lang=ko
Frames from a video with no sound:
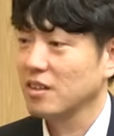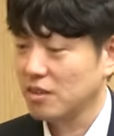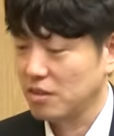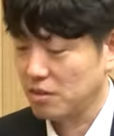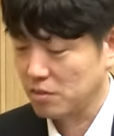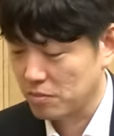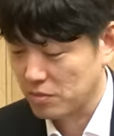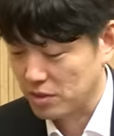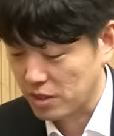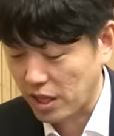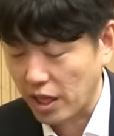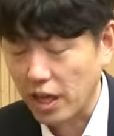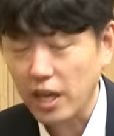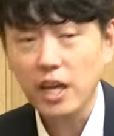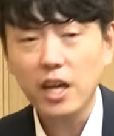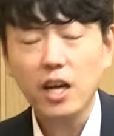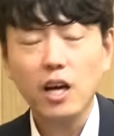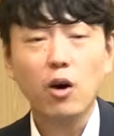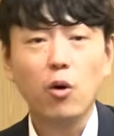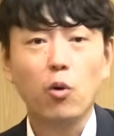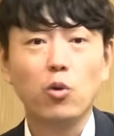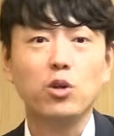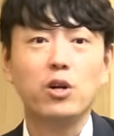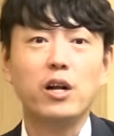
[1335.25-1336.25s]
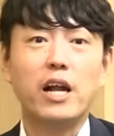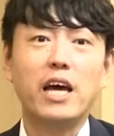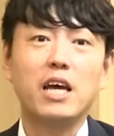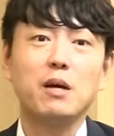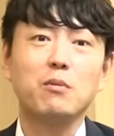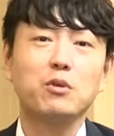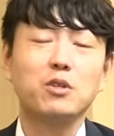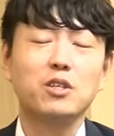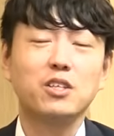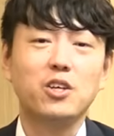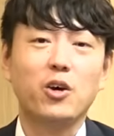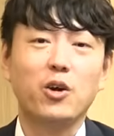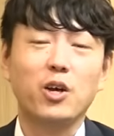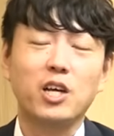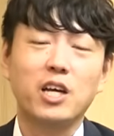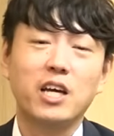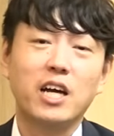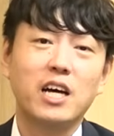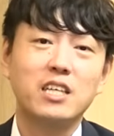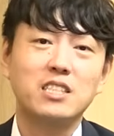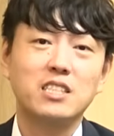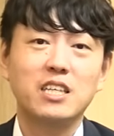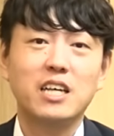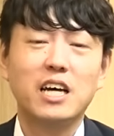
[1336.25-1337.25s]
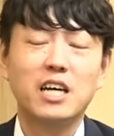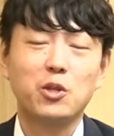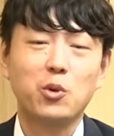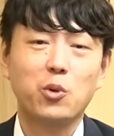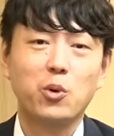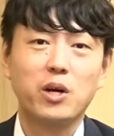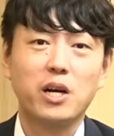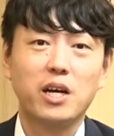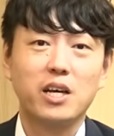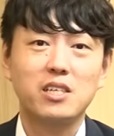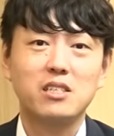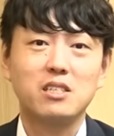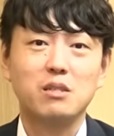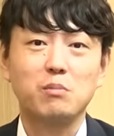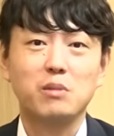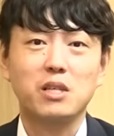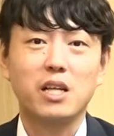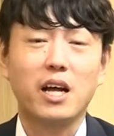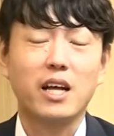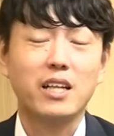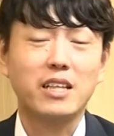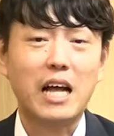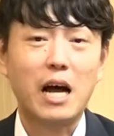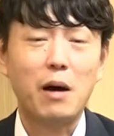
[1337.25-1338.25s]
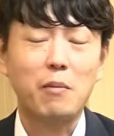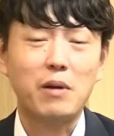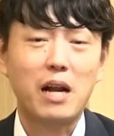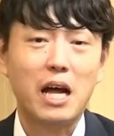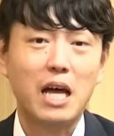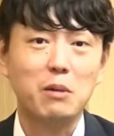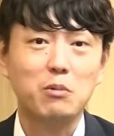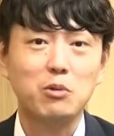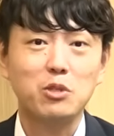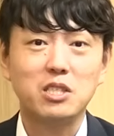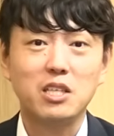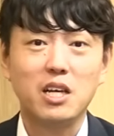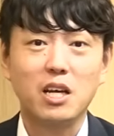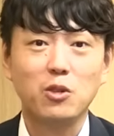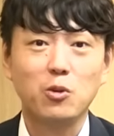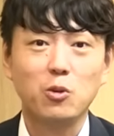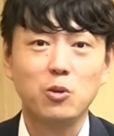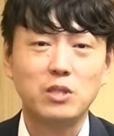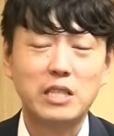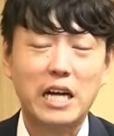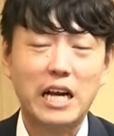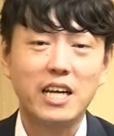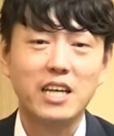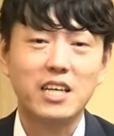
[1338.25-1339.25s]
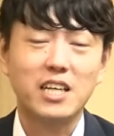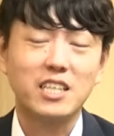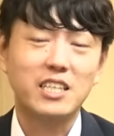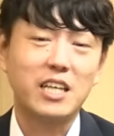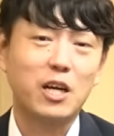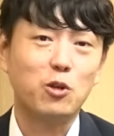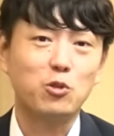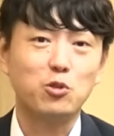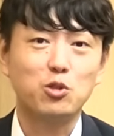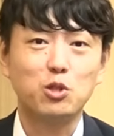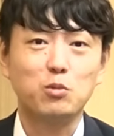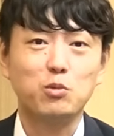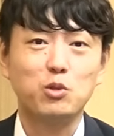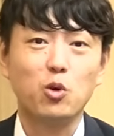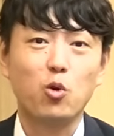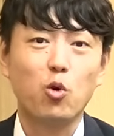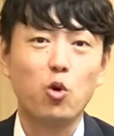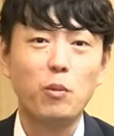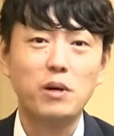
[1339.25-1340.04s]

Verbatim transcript: 감사합니다. 네, 오늘 라이브는 여기까지 하도록 하겠습니다. 다음 라이브 시간도 잘 기다려 주십시오.